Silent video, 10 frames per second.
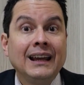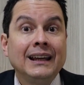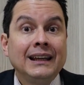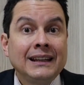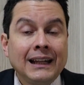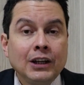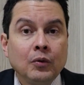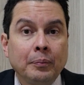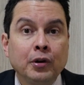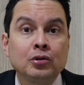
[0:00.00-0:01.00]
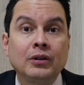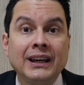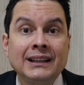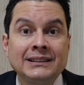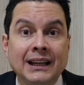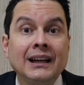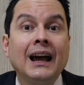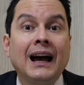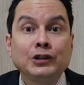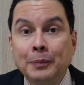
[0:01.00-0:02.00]
E na língua portuguesa,
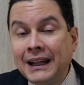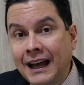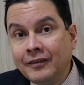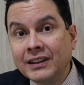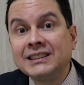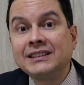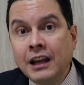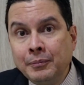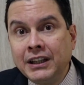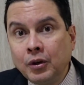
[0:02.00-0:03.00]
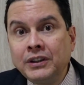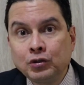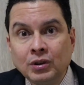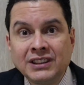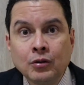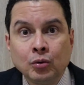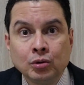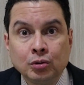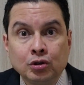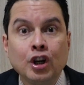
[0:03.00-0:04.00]
as palavras terminam em sons
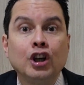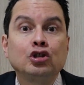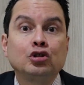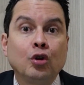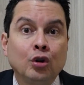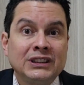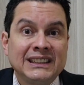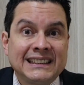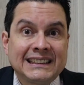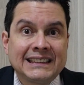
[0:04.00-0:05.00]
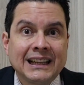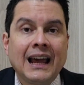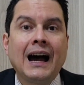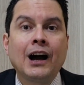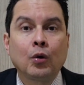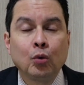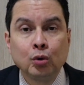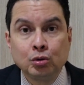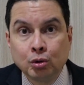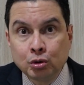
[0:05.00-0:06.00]
agudos, sons
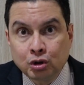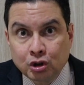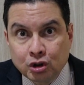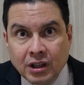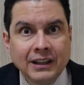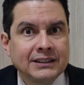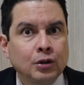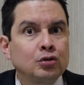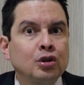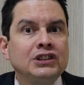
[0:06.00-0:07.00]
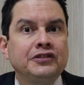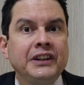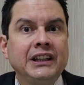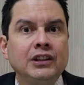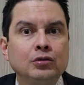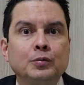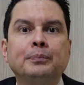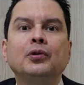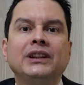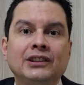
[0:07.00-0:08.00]
agudos, são sons fininhos,
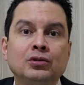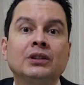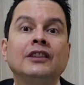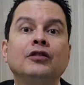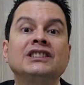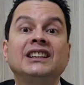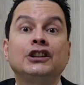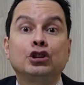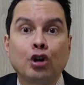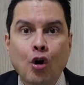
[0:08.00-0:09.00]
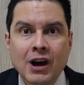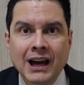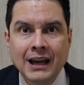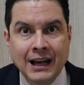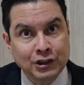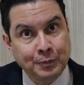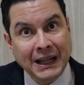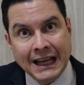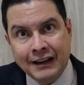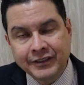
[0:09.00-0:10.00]
por isso que você troca as
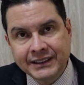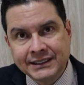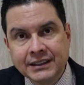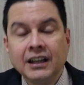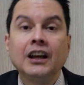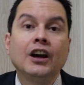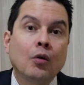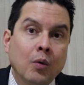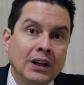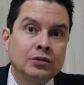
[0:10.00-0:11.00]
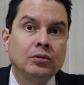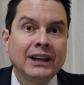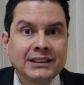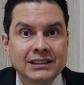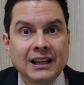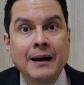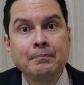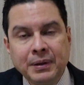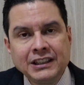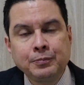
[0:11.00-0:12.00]
palavras quando está
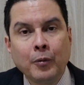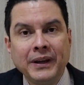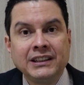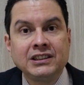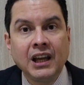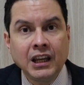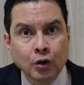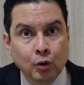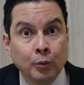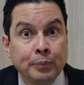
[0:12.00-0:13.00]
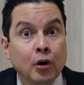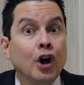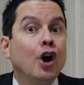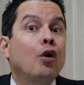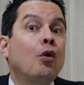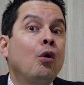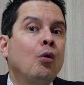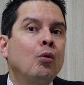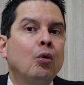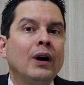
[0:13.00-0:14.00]
principalmente em grupo.
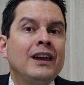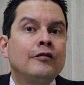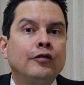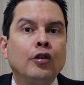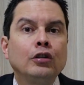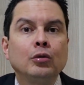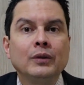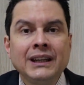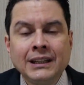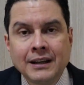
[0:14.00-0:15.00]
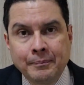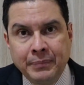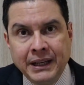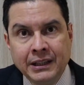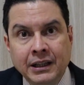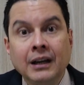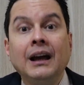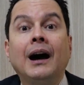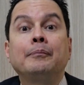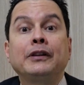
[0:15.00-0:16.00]
Com o evoluir da perda,
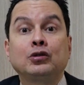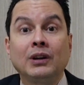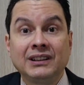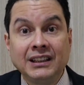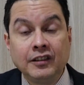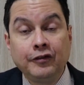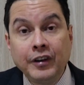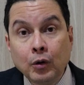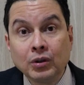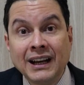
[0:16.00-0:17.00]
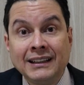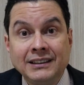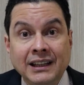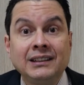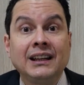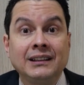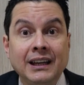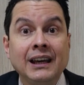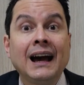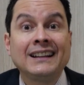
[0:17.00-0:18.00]
a pessoa tem dificuldade de
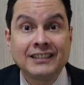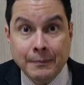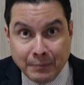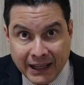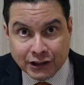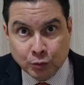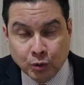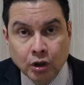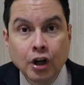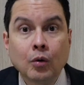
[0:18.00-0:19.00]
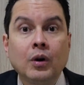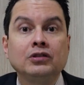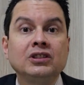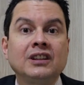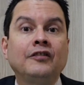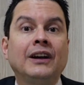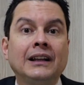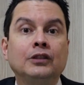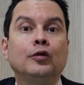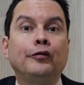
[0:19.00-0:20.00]
entender, até mesmo quando está
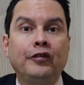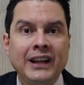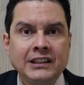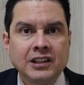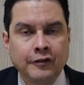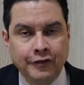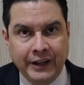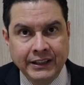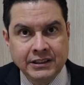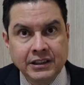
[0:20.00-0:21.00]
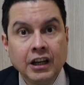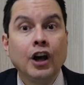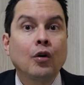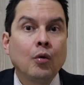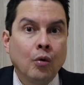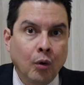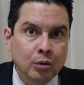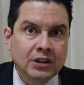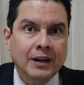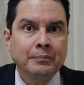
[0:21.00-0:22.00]
falando frente a frente com
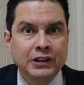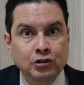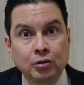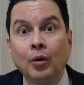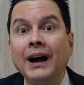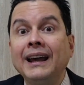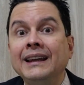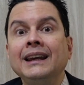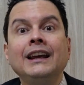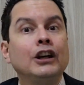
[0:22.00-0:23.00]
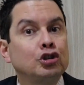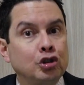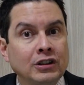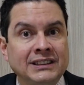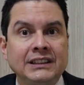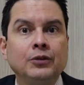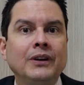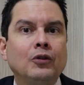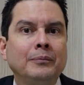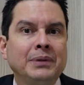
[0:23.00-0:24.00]
outra pessoa e sozinho
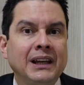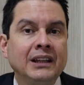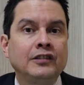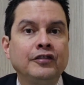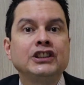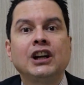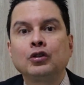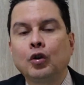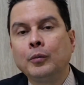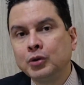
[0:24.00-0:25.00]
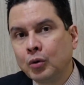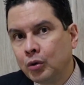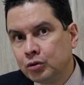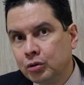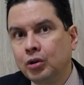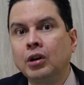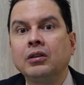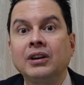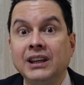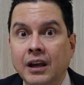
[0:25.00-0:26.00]
em um ambiente fechado, como no
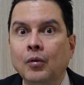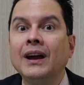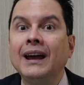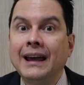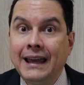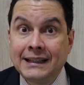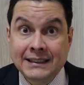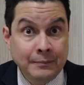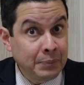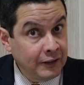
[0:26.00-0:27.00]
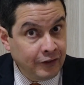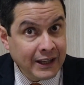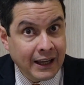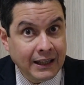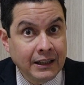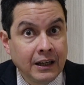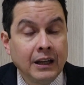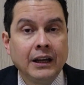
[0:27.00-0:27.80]
consultório que eu exemplifiquei.